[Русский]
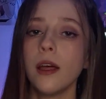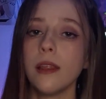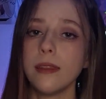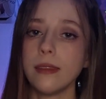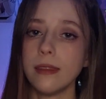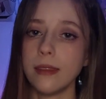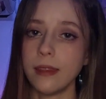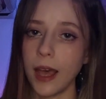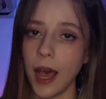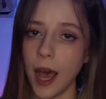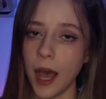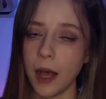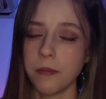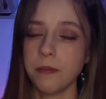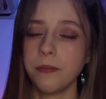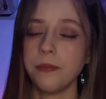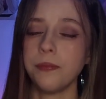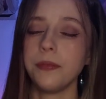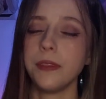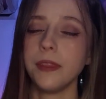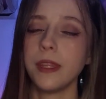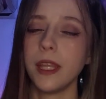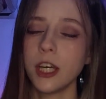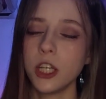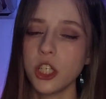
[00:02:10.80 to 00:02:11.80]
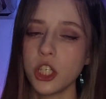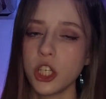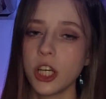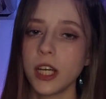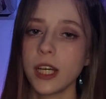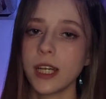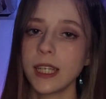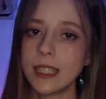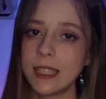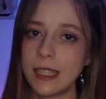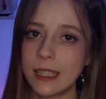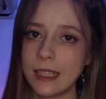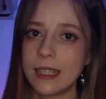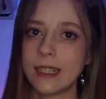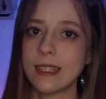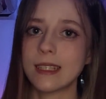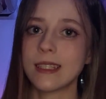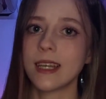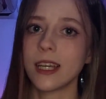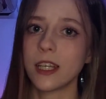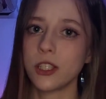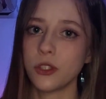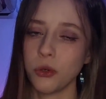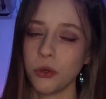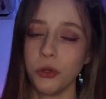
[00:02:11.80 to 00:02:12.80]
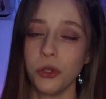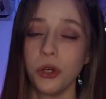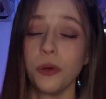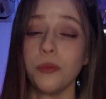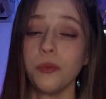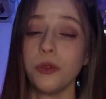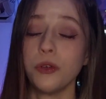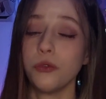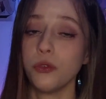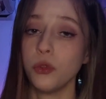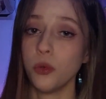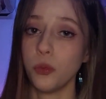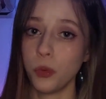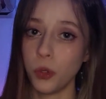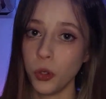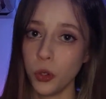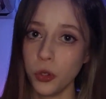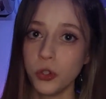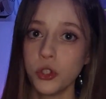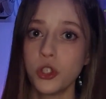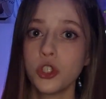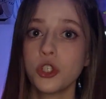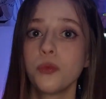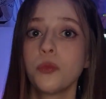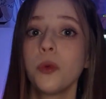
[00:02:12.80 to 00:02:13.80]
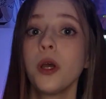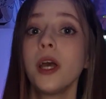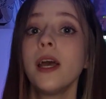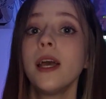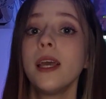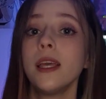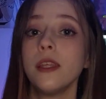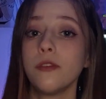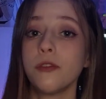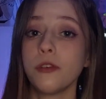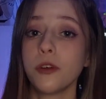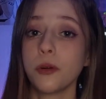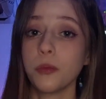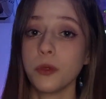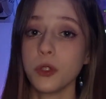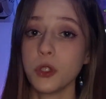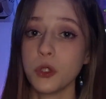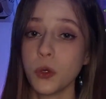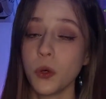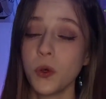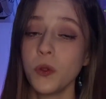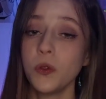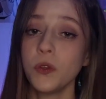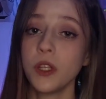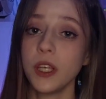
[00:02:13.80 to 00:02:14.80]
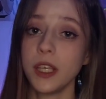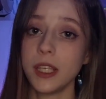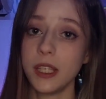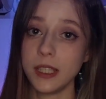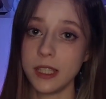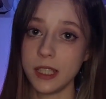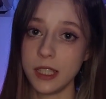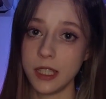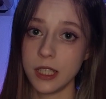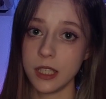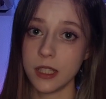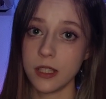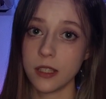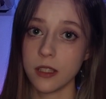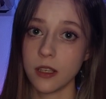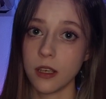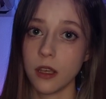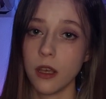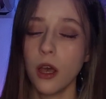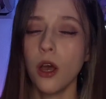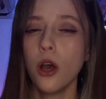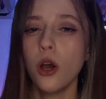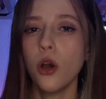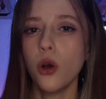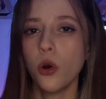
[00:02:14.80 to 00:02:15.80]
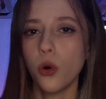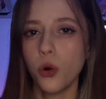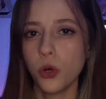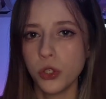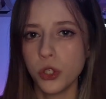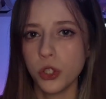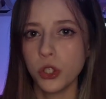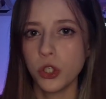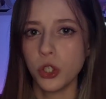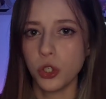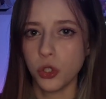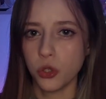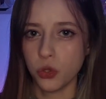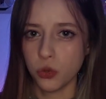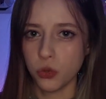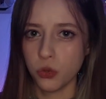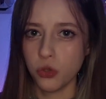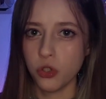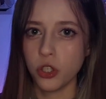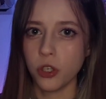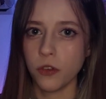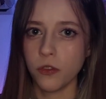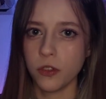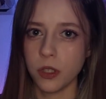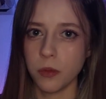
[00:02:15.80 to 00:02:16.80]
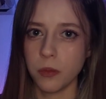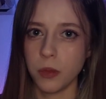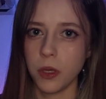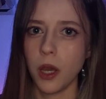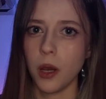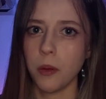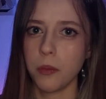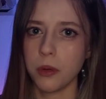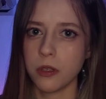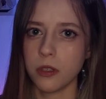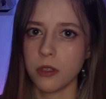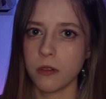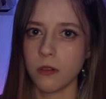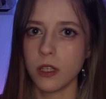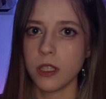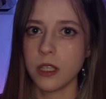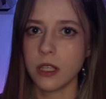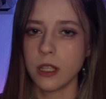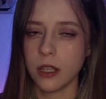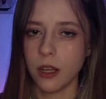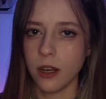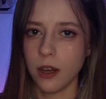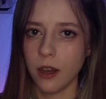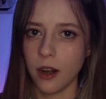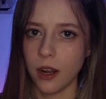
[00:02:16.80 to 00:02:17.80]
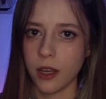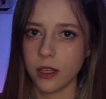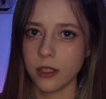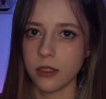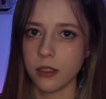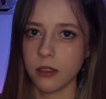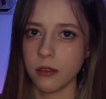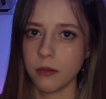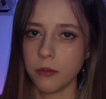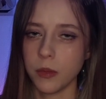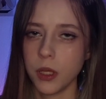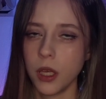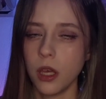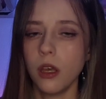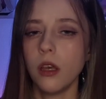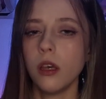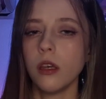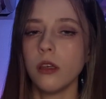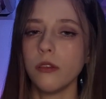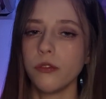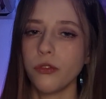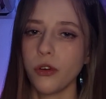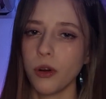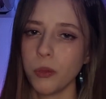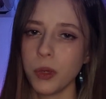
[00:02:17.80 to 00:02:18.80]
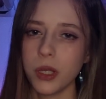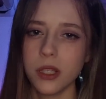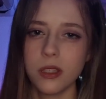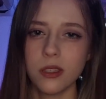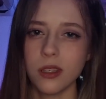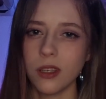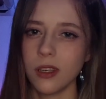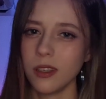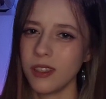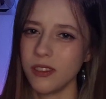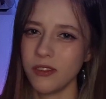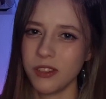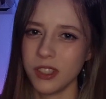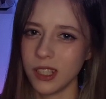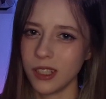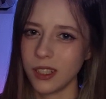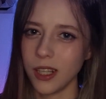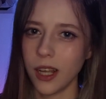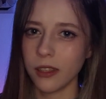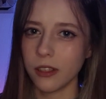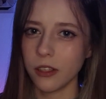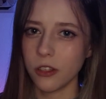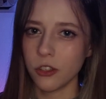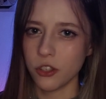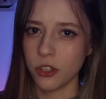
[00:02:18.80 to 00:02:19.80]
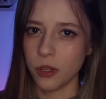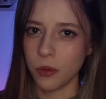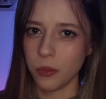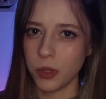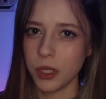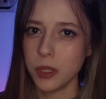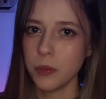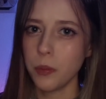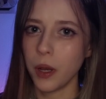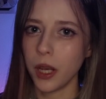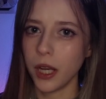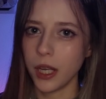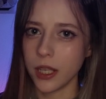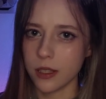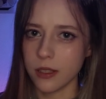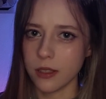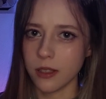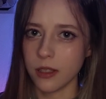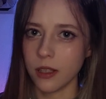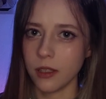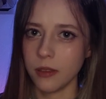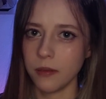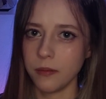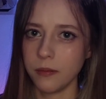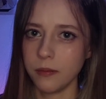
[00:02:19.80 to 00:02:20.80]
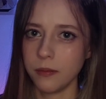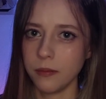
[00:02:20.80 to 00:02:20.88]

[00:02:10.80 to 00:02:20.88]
Да, даже картинка с котенком не вдупленышем информационная единица — хоть и не несущая в себе образовательный характер. Информация не всегда должна быть полезной.